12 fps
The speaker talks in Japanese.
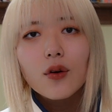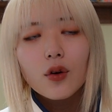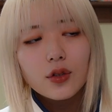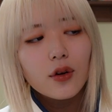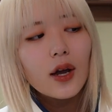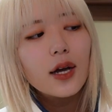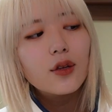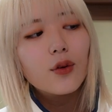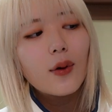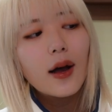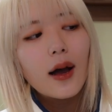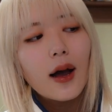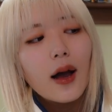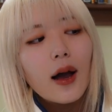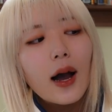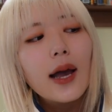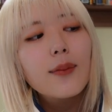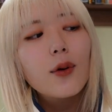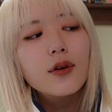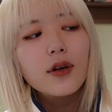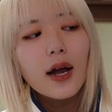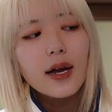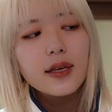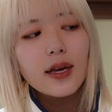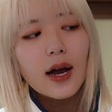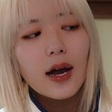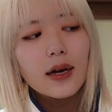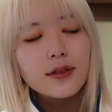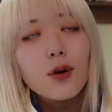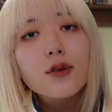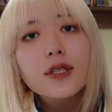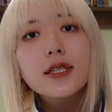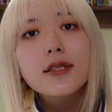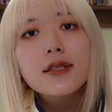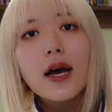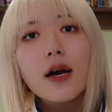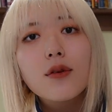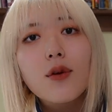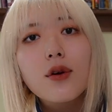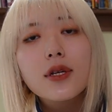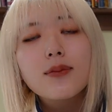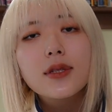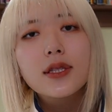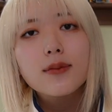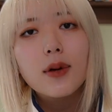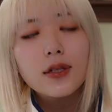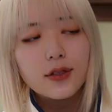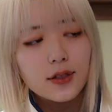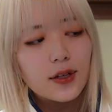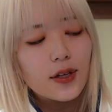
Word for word: このカードは敗北感や喪失感を意味します。